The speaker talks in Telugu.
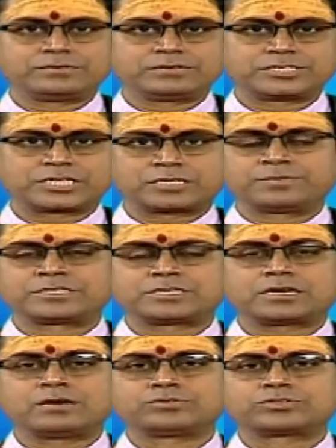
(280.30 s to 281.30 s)

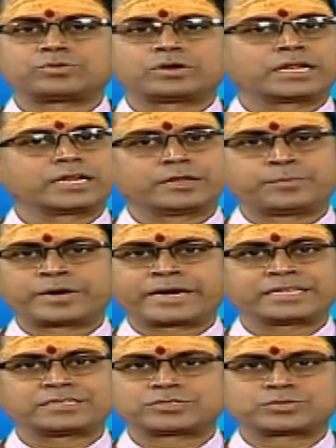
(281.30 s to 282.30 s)
శక్తివంతంగా ఉంచుకోవడానికి
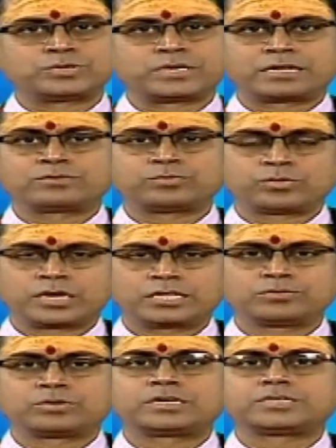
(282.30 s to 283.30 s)
నిమ్మకాయ తీసుకుంటాను
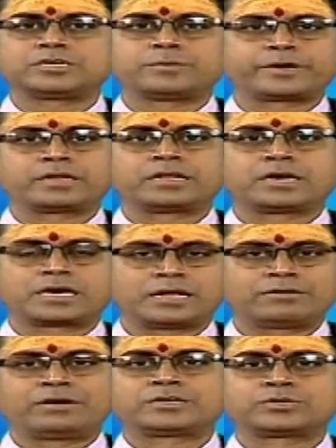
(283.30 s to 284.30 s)
ఉన్నది ఉన్నట్టు చెప్పడం నాకు
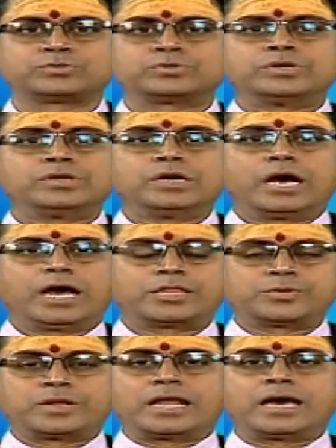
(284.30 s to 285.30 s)
అలవాటు
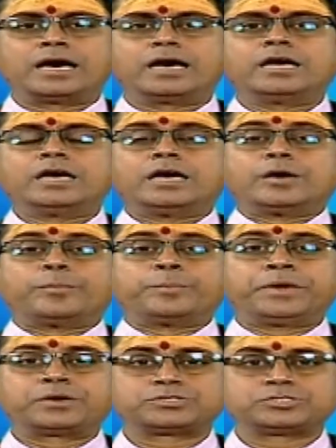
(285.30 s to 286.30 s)
అందువల్ల
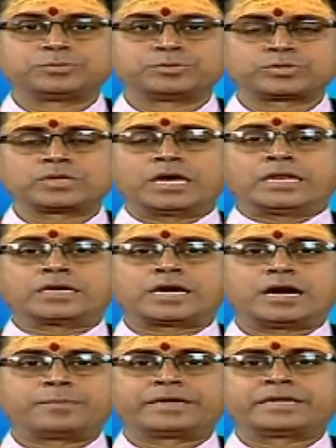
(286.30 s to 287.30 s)
మీకు చెబుతున్నాను
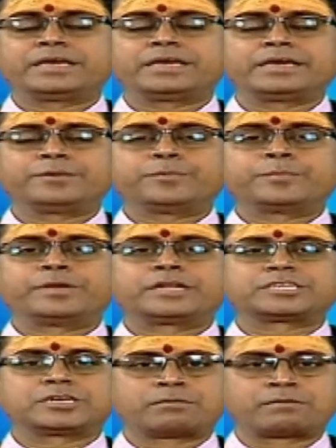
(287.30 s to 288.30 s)
కాబట్టి మిమ్మల్ని
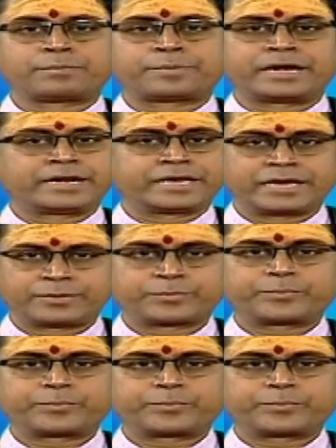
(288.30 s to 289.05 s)
క్షమాపణ అడిగాను